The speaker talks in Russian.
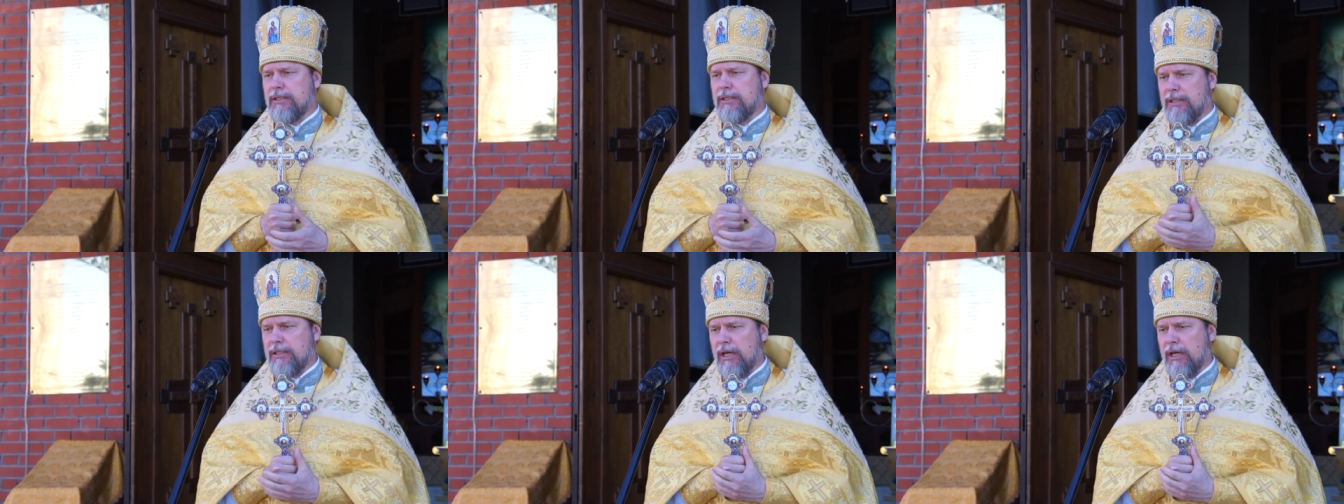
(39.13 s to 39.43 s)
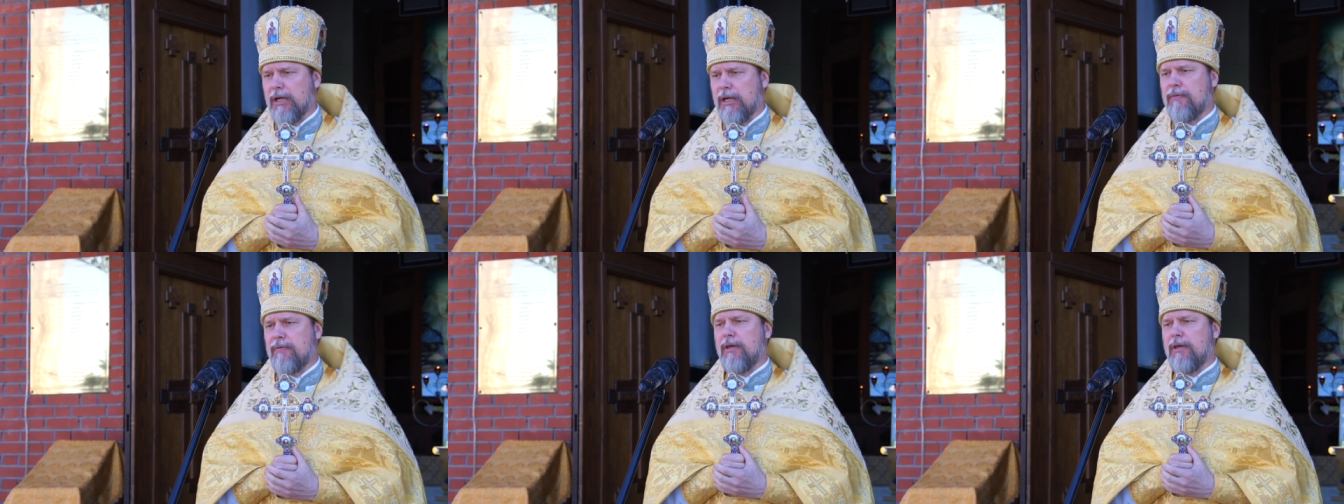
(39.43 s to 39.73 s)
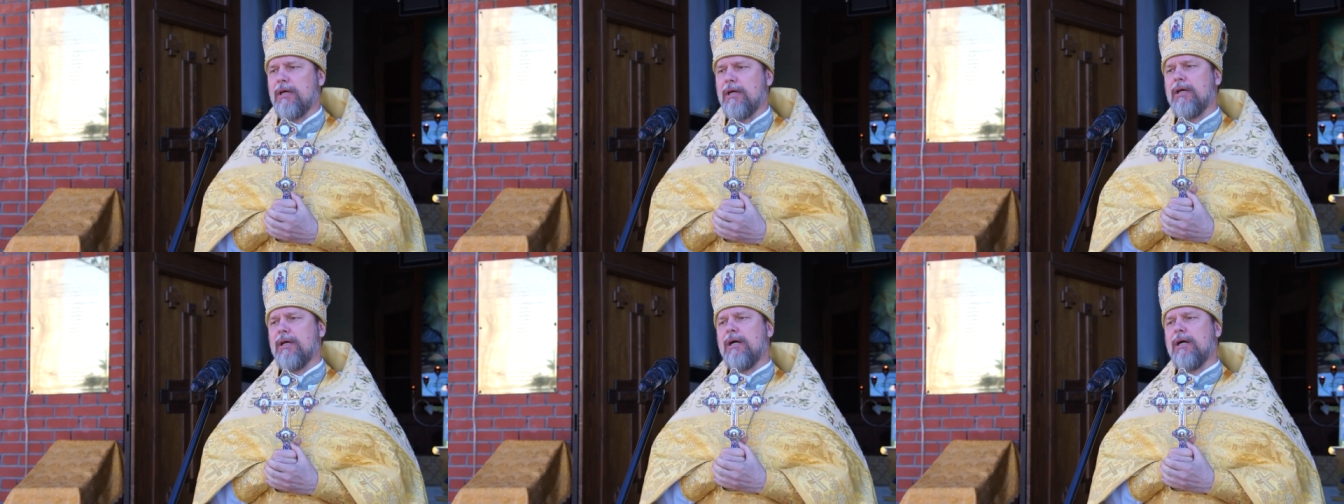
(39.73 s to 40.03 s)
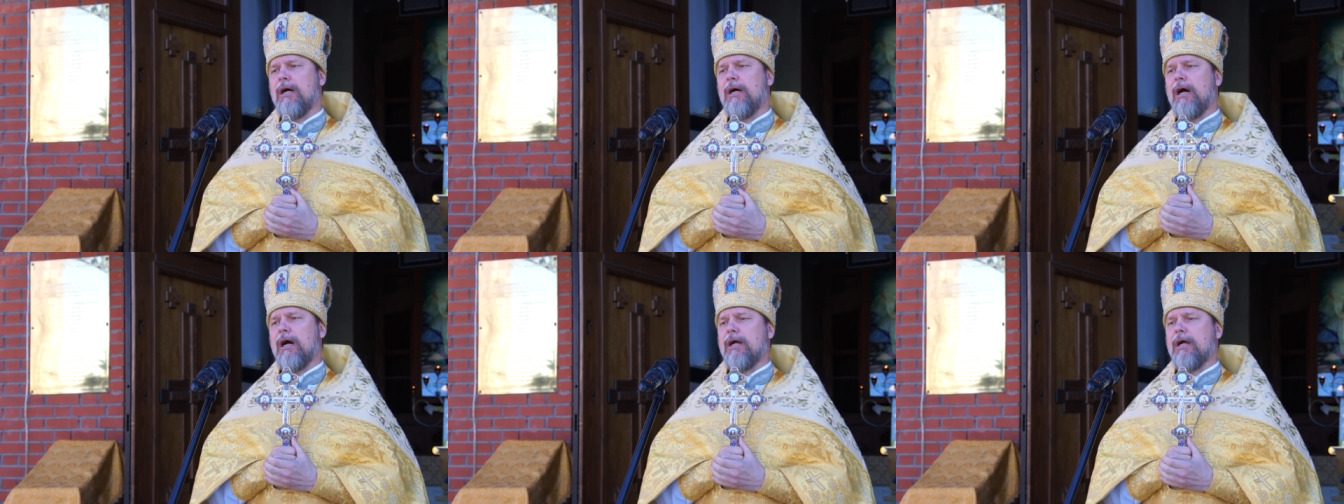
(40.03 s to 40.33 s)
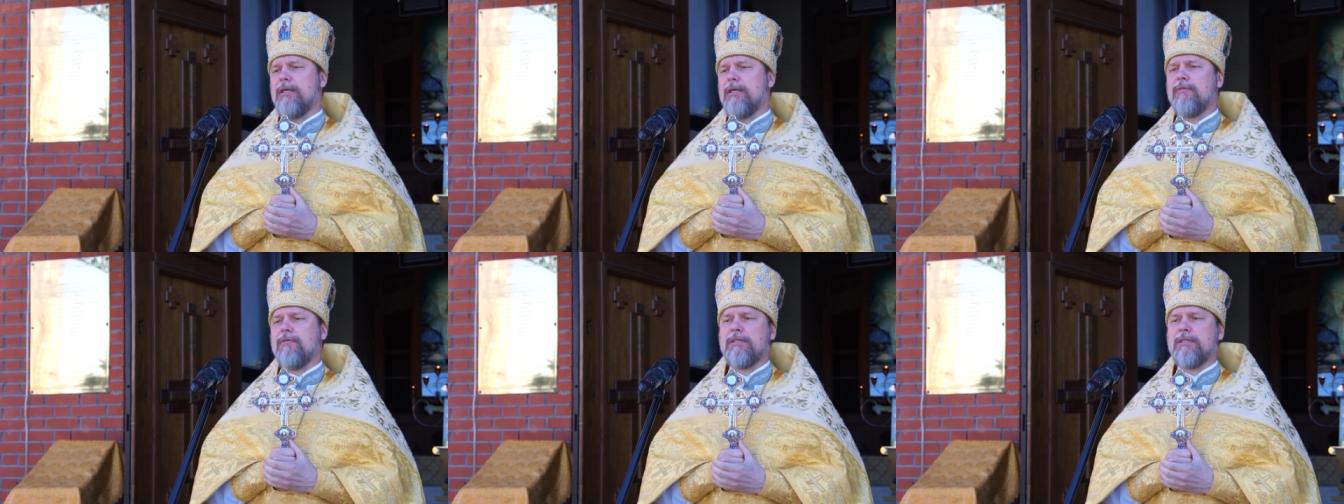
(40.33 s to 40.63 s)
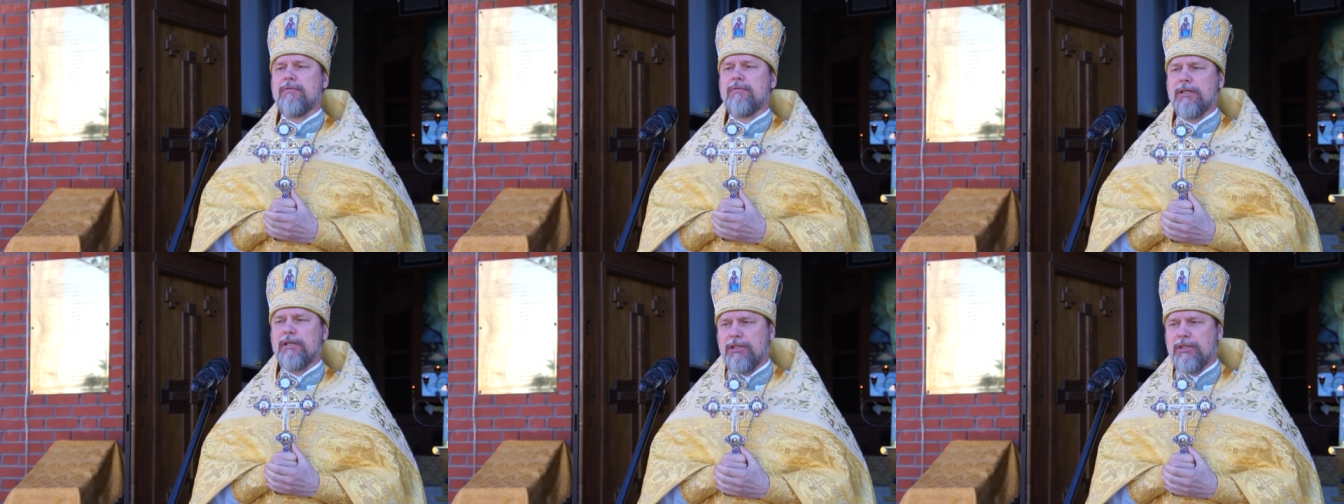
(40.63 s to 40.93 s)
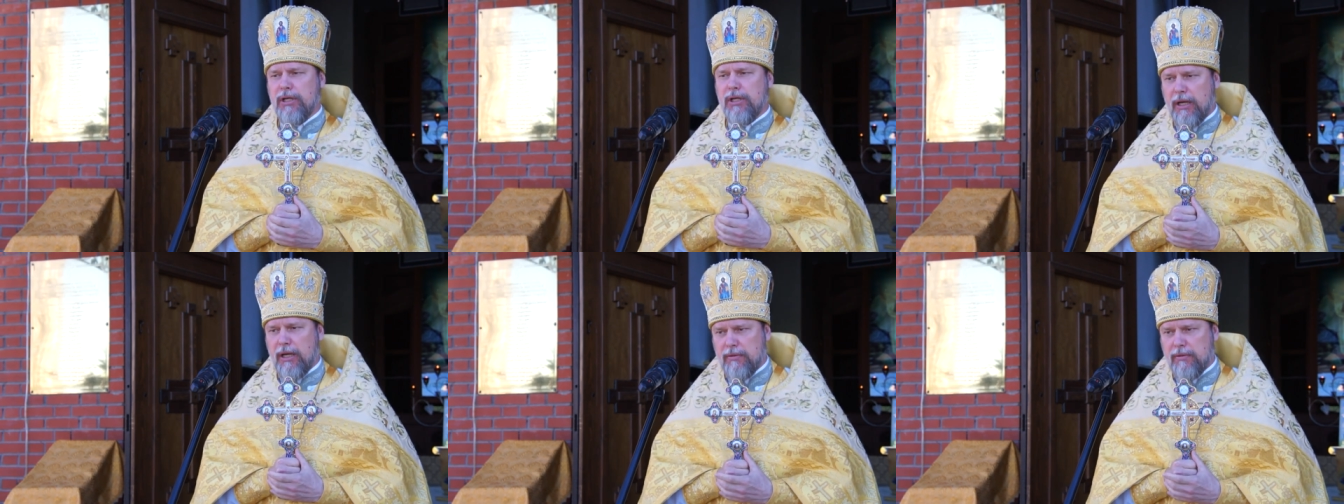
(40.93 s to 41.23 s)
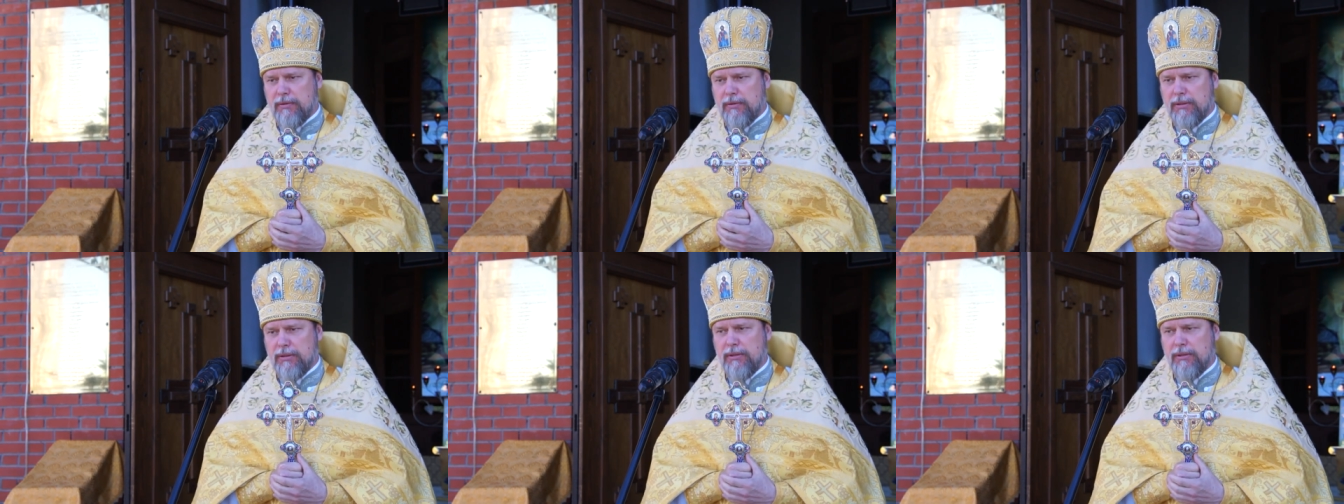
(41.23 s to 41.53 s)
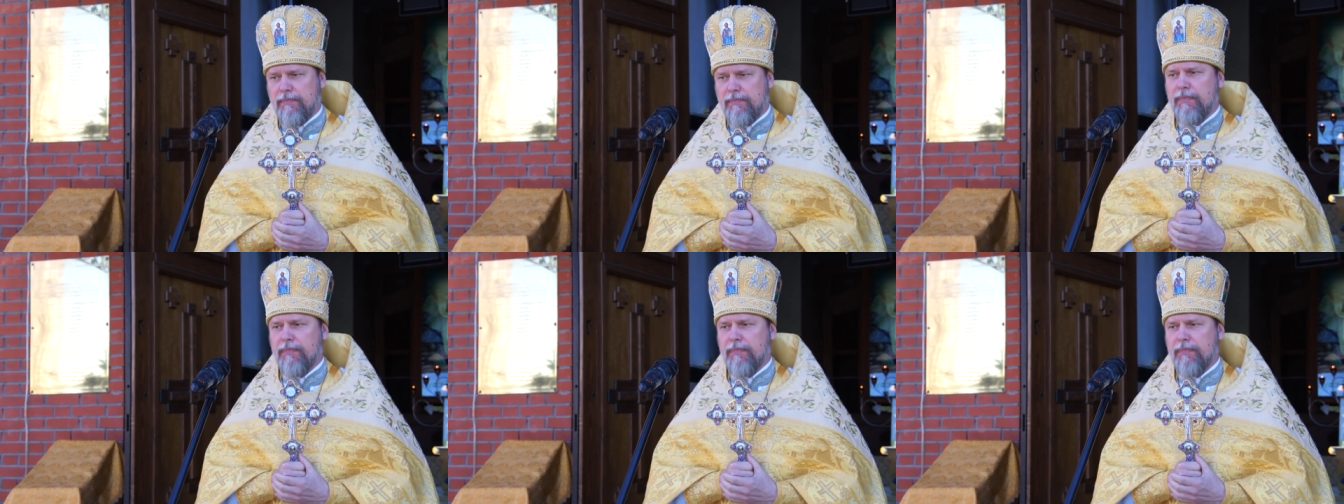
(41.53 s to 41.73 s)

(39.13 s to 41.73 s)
церкви, они возвращаются.